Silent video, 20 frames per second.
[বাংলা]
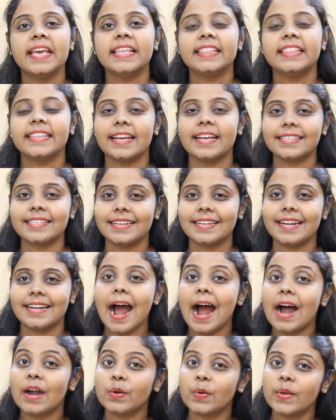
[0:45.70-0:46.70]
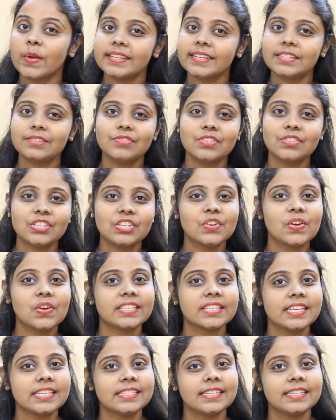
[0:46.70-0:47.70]
তাছাড়া আরও একটি ভিডিও
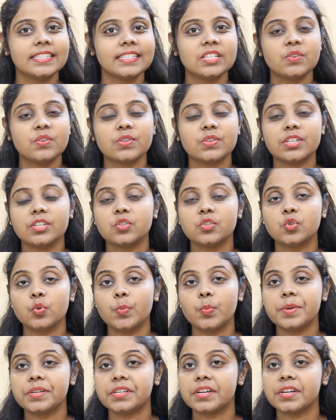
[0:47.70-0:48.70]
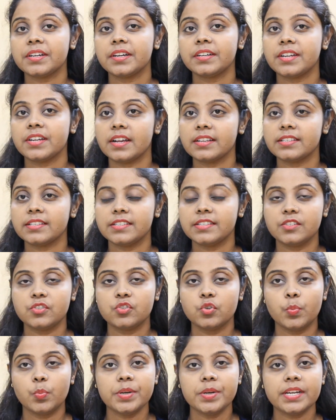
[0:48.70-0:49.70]
আছে সেটি হচ্ছে জুপিটারের ট্রানজিট
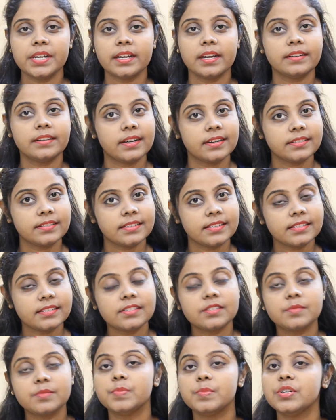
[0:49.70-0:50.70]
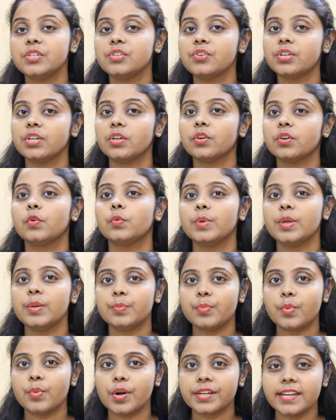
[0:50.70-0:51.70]
জুপিটারের ট্রানজিট ভিডিওটা খুবই
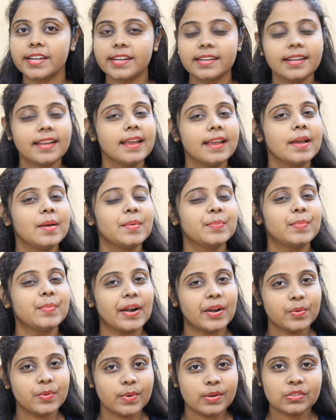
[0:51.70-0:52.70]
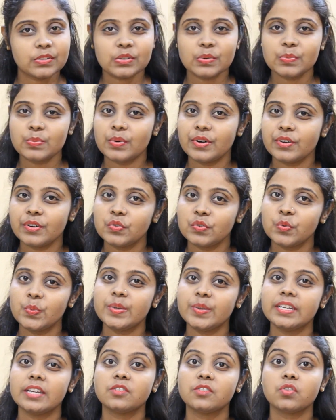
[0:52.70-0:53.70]
ইম্পর্টেন্ট বারো বছর পর
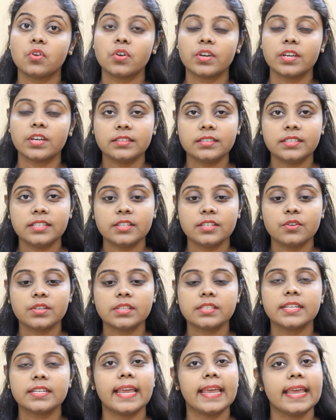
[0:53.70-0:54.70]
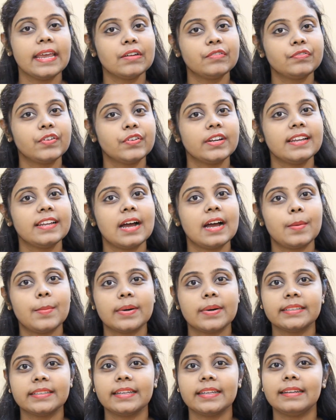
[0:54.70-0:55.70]
জুপিটার সখেচ্ছি হচ্ছে এর ফলে
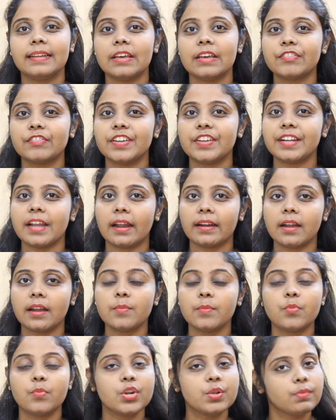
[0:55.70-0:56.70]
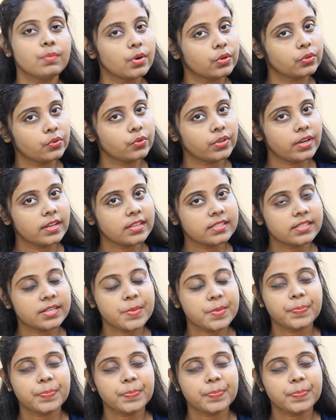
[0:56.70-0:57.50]
আমাদের লাইফে নানান পরিবর্তন আসছে